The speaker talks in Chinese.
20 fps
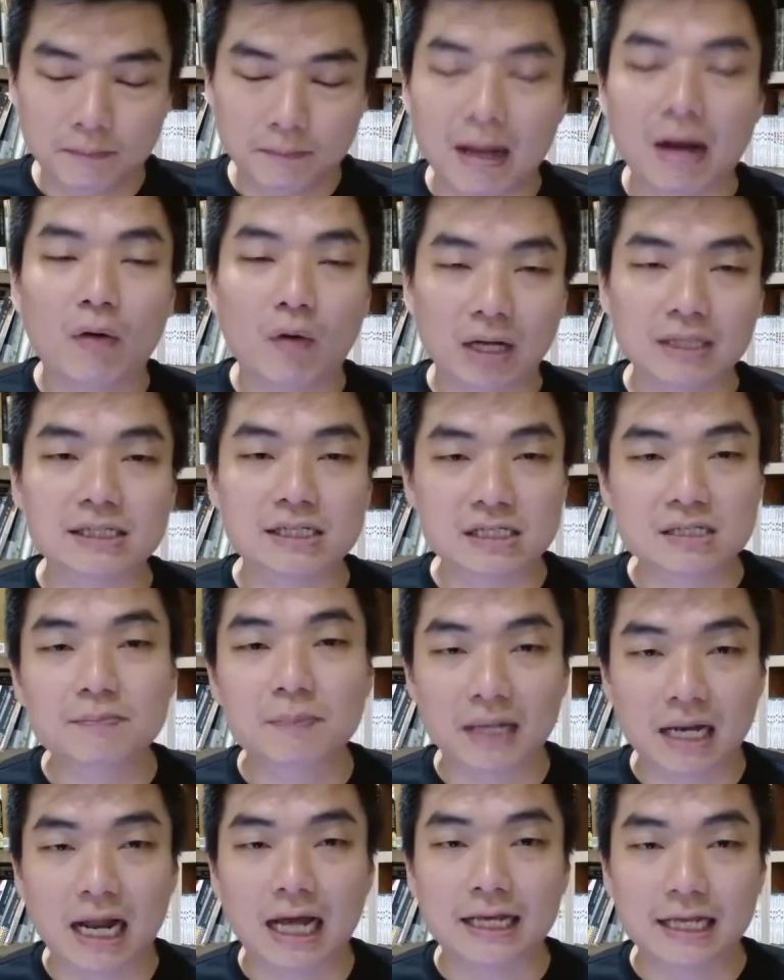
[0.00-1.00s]
马华其实
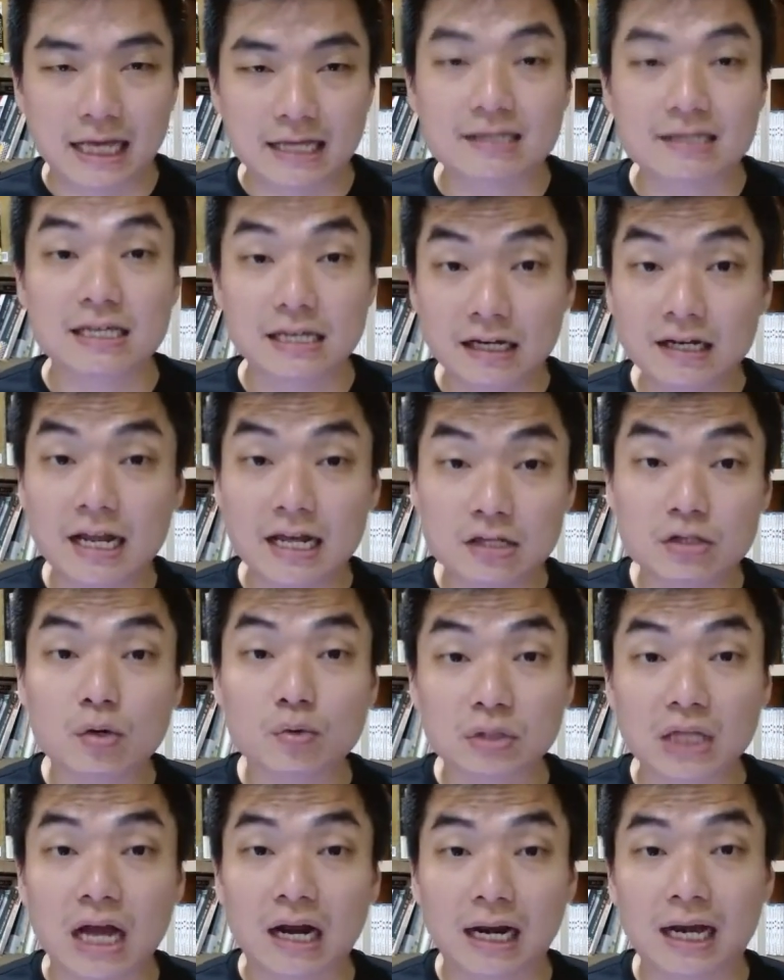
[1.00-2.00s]
本来也是一个内
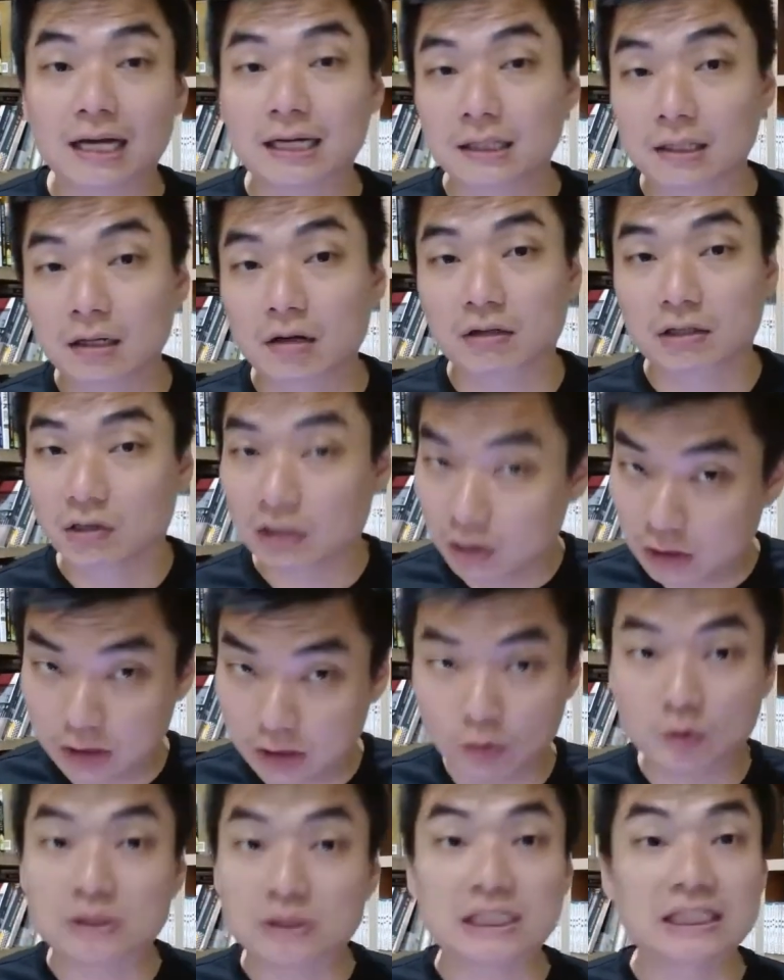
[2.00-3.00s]
斗党啊，好，跟
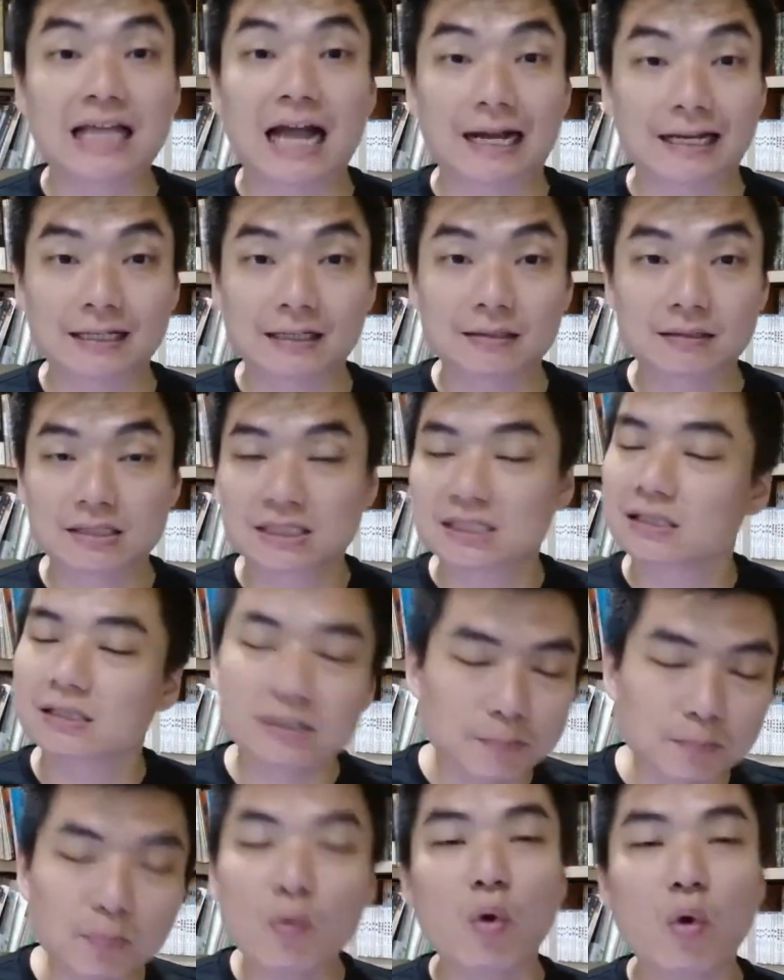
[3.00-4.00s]
公正党
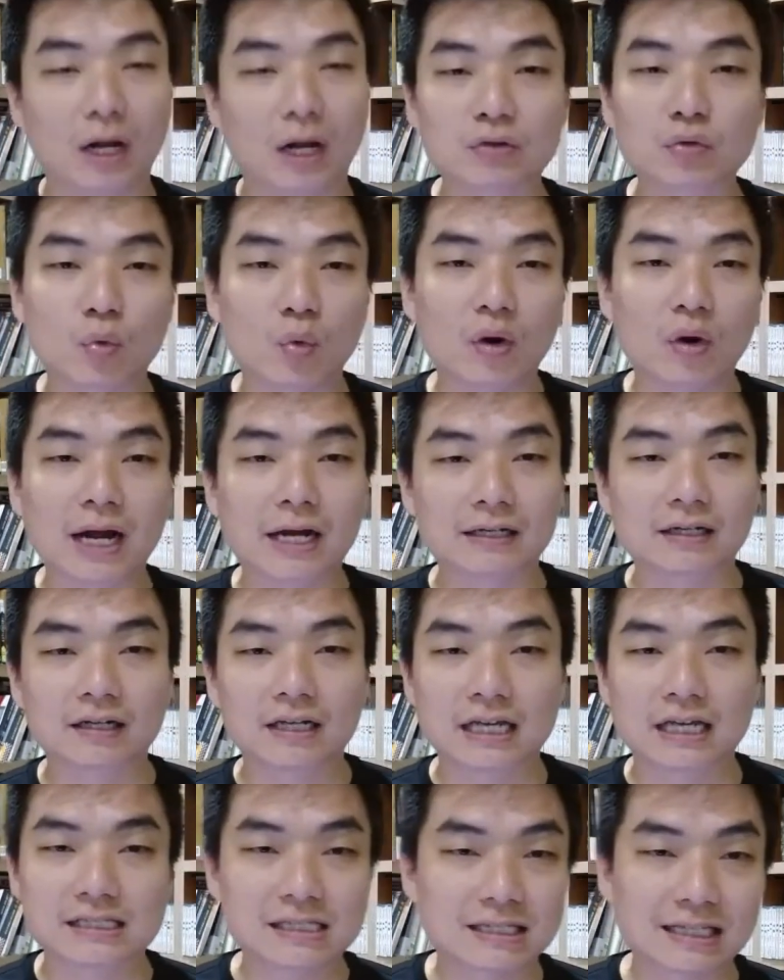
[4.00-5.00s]
是不遑波浪
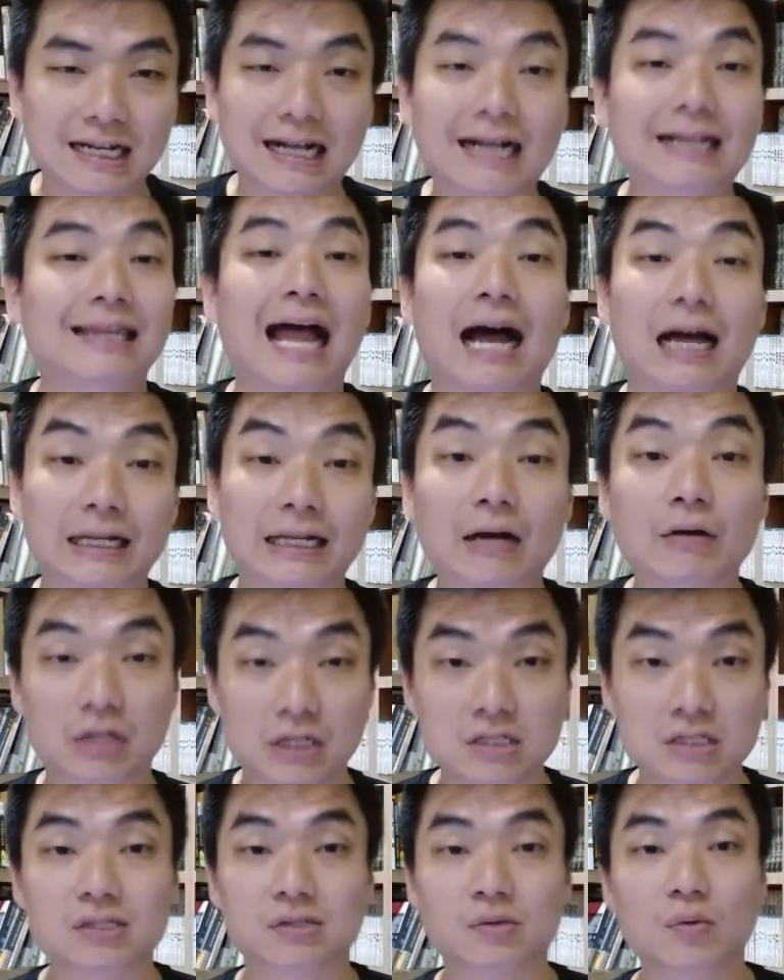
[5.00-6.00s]
的，也是打到
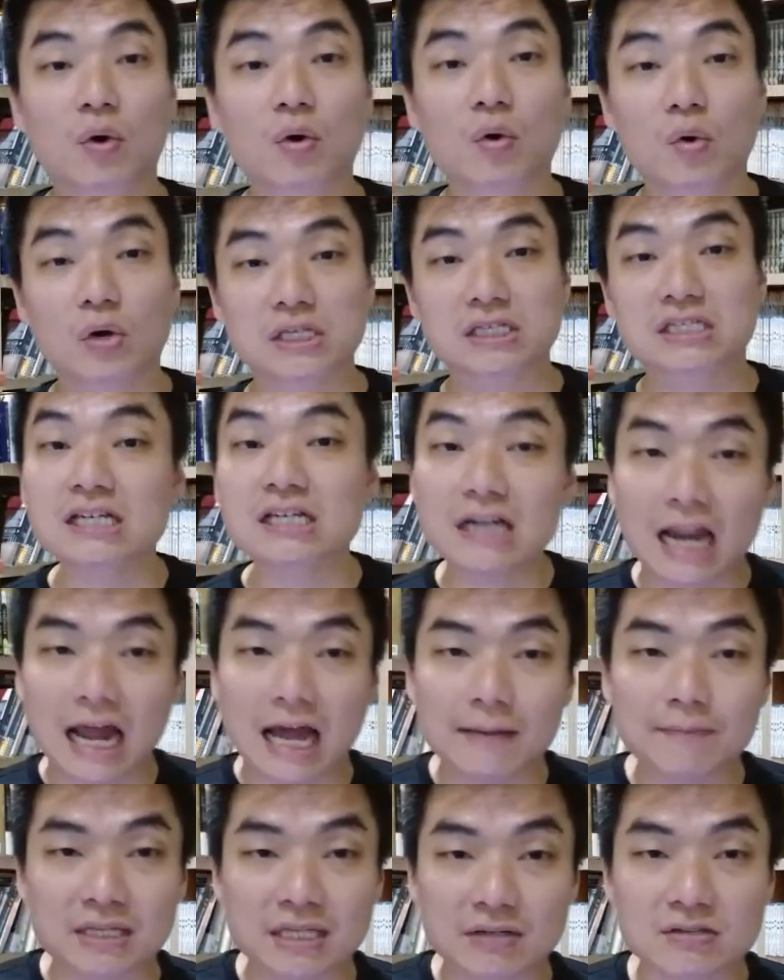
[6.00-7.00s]
你死我活。近
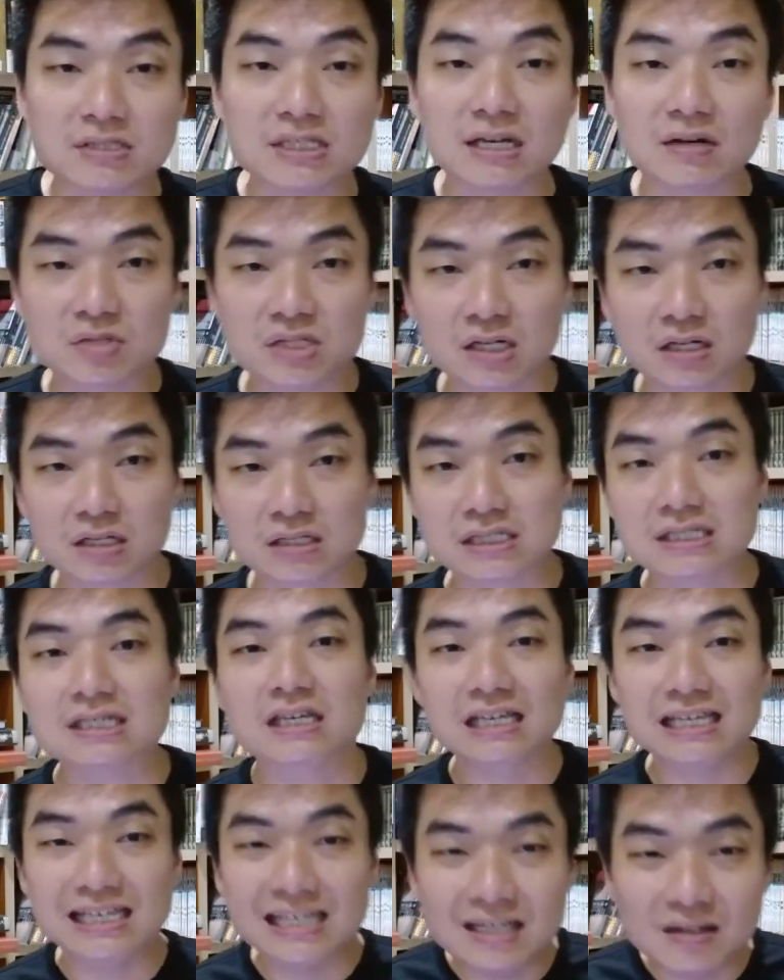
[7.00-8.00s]
来比较消沉，
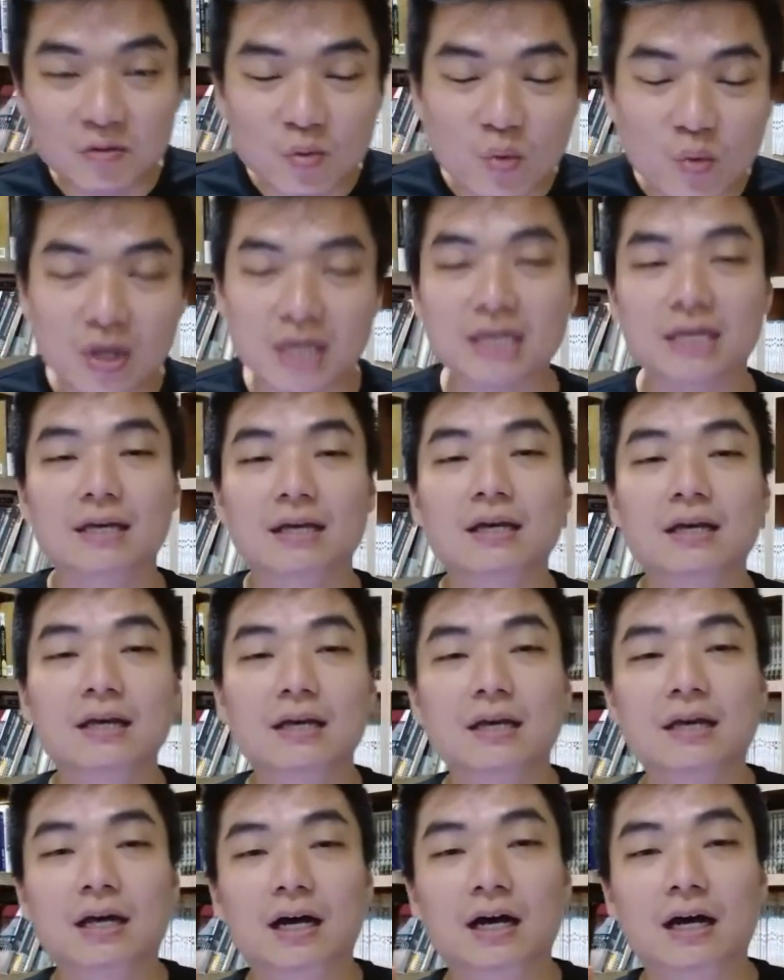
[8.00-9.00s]
是因为
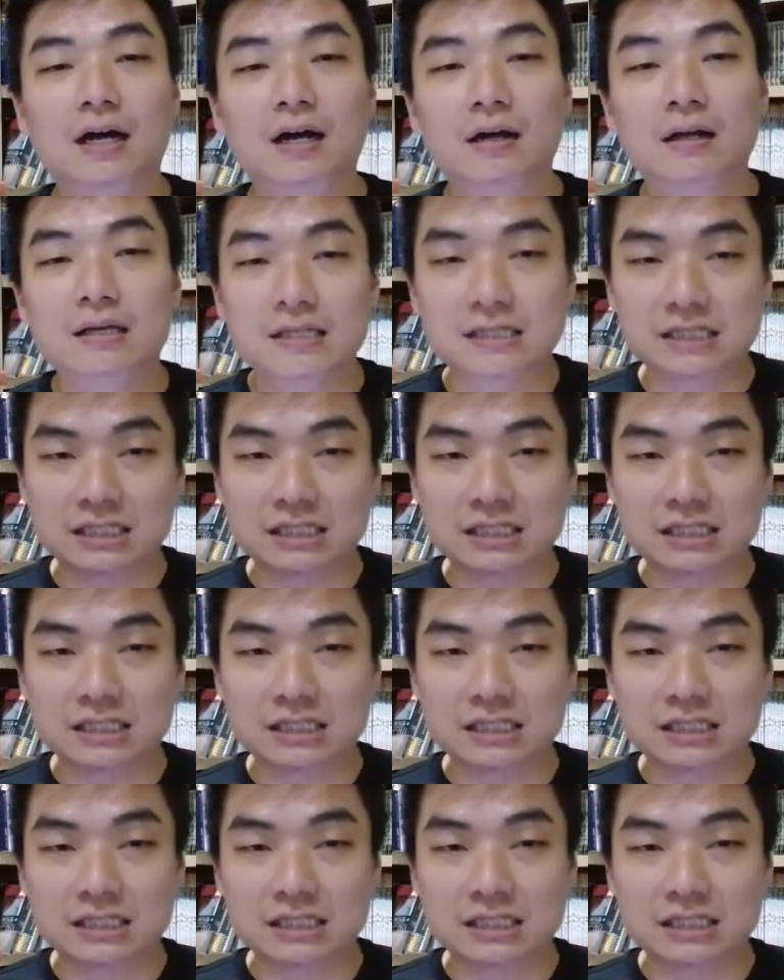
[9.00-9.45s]
啊，